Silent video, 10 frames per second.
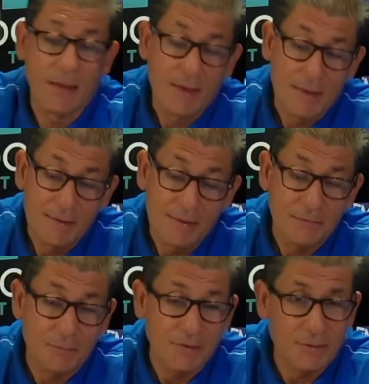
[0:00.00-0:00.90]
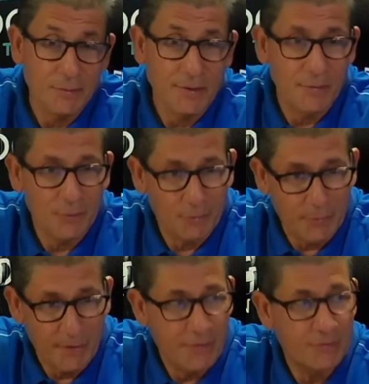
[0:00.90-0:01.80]
Después yo me volví
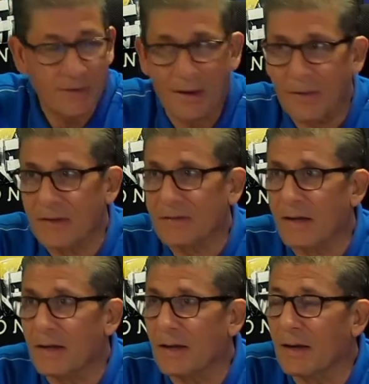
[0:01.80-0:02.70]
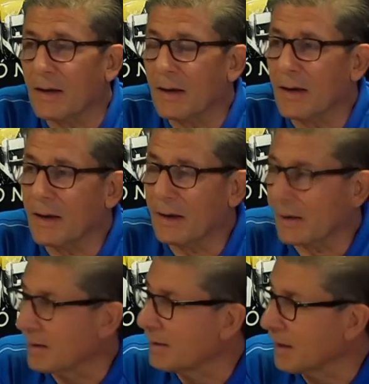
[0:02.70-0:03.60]
otra vez a,
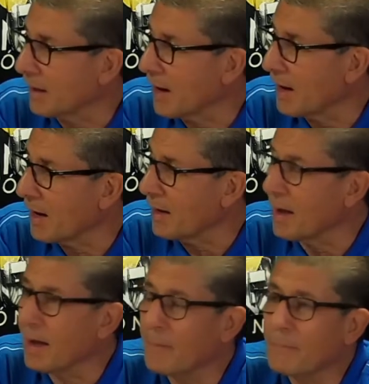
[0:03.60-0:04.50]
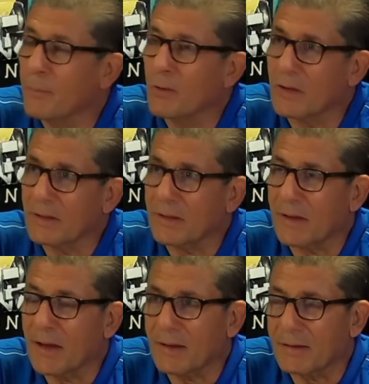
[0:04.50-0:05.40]
reintegrar a la política
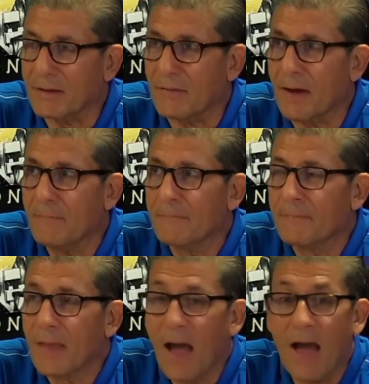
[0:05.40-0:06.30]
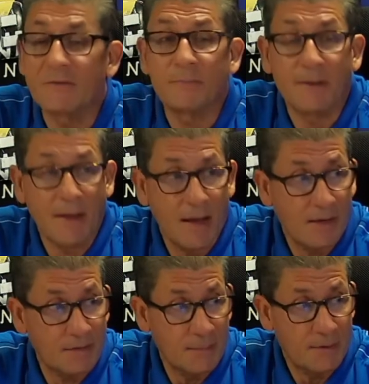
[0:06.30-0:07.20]
activa, aspiré a la
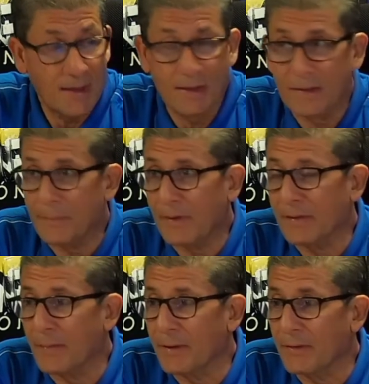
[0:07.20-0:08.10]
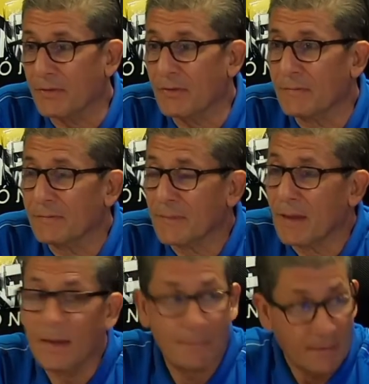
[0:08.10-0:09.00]
asamblea del departamento y
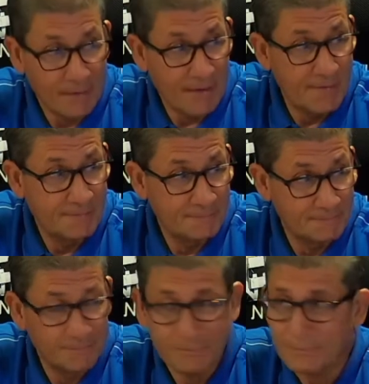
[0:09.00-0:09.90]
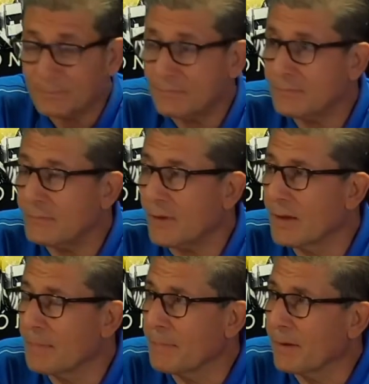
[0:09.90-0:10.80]
perdí. Y
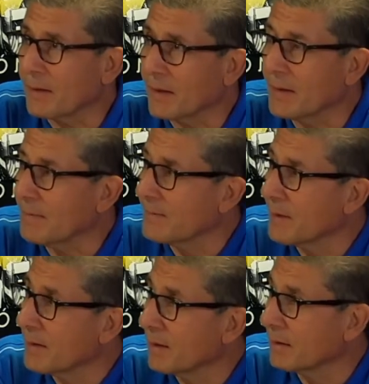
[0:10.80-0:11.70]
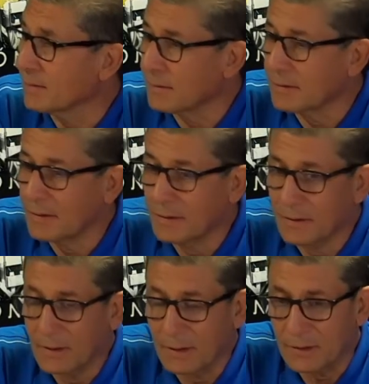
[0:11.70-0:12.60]
perdí. ¿Eso fue en qué año?
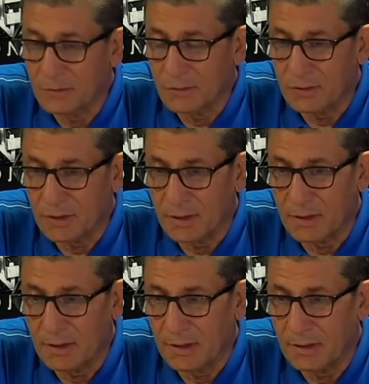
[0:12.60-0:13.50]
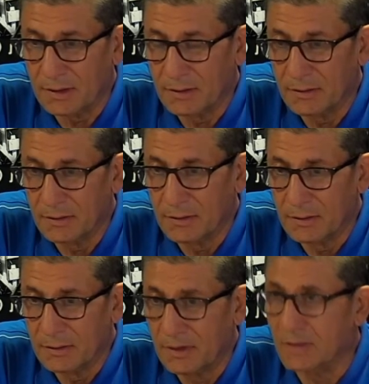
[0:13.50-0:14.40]
Eso hace
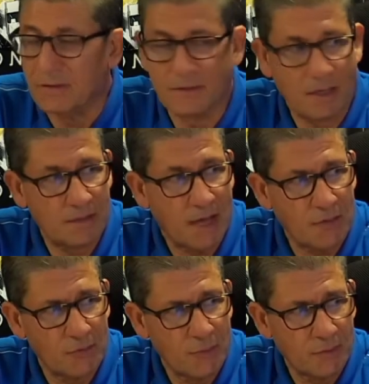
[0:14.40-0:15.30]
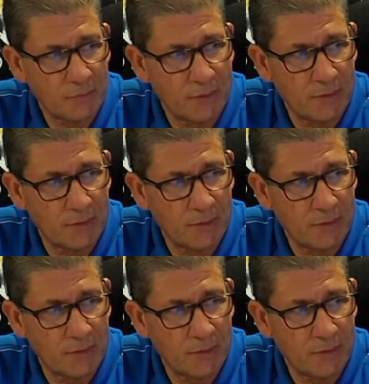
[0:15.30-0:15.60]
16 años más o menos.